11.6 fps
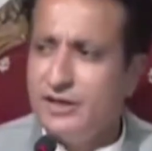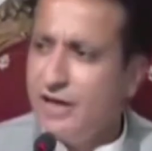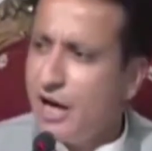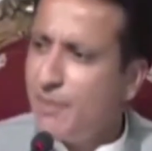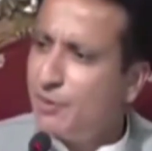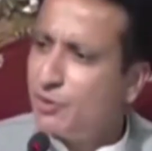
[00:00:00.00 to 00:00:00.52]

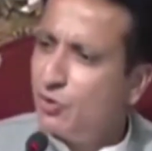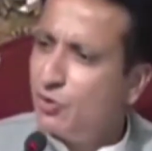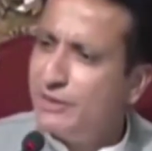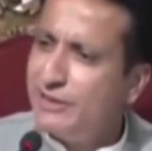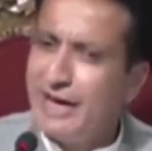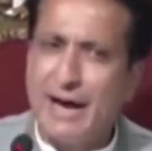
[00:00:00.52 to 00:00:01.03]
यहां पर तो
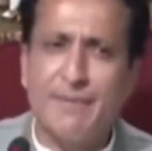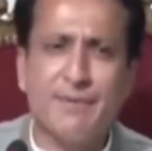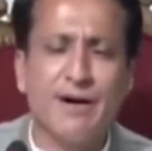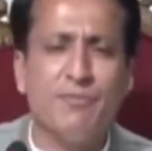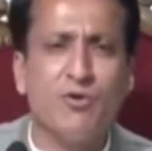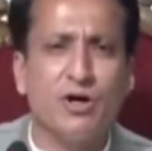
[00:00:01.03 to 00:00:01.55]
अभी
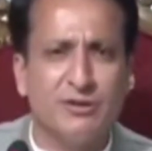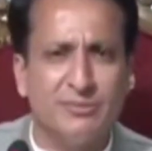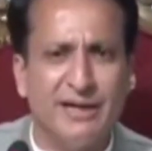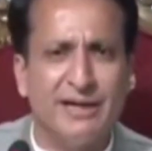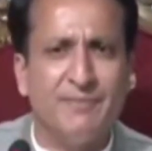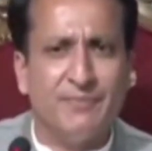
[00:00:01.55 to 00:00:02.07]
नैब का
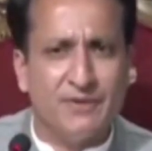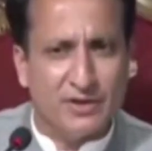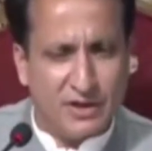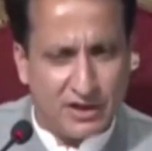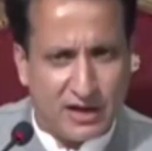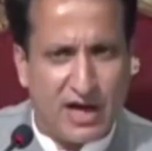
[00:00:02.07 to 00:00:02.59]
मुकदमा
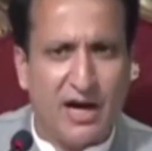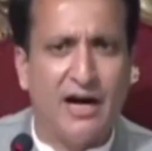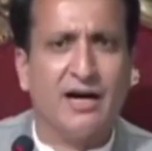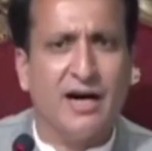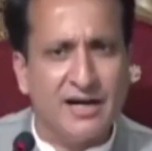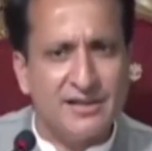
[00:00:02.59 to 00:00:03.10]
का
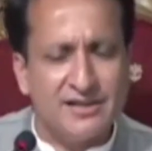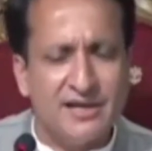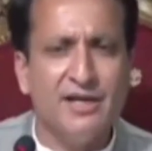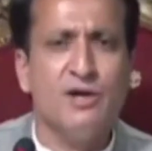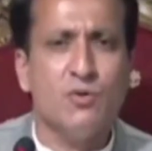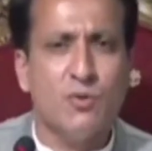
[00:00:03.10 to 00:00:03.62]
आगाज
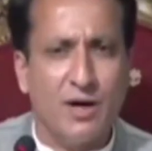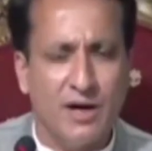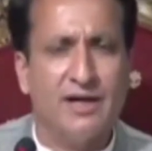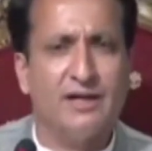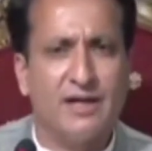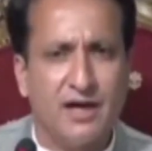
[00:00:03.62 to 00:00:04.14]
नहीं हुआ
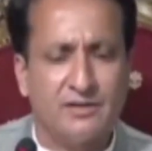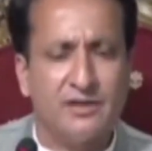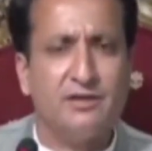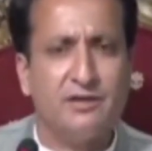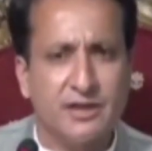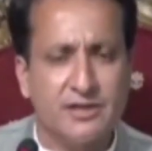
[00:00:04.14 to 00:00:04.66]

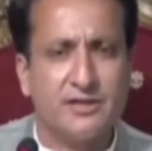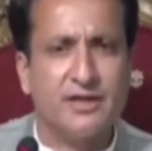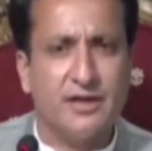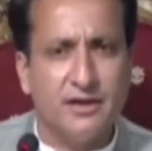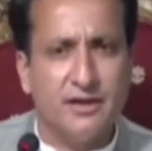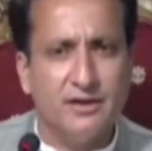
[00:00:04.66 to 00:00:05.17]
अलकादिर ट्रस्ट
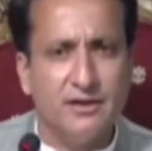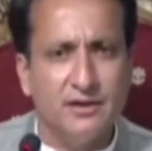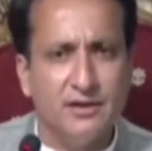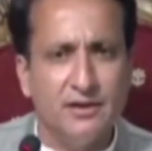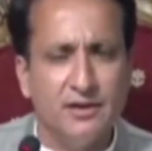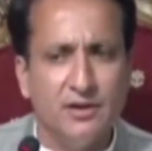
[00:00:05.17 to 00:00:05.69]
का
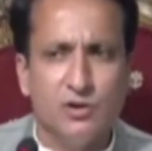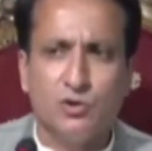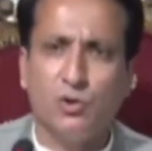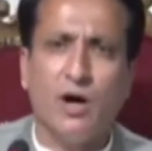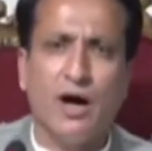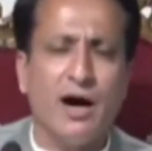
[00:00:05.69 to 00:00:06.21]

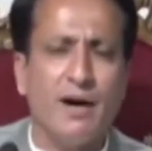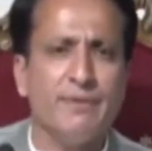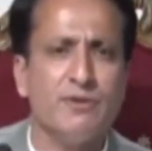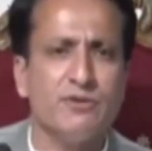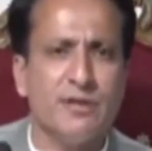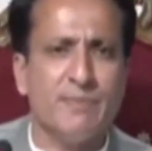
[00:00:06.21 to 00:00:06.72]
तो
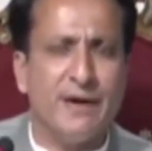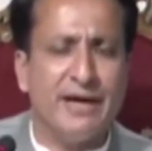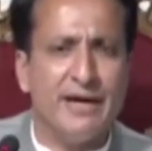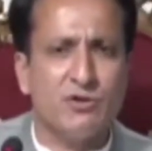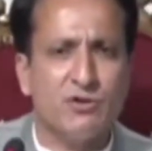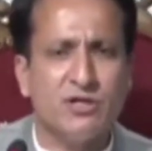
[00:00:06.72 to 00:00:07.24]
आपने उससे
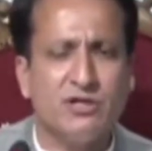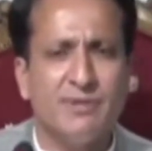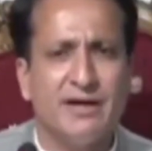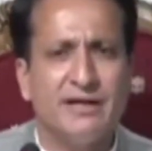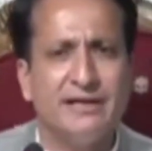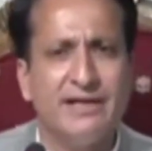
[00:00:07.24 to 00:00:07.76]
पहले ही उसकी
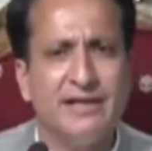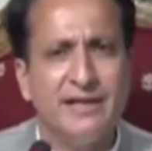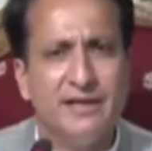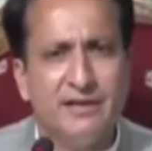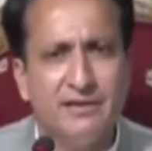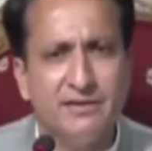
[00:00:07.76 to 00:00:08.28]
जमानत ले
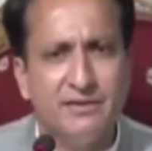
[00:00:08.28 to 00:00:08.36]
ली है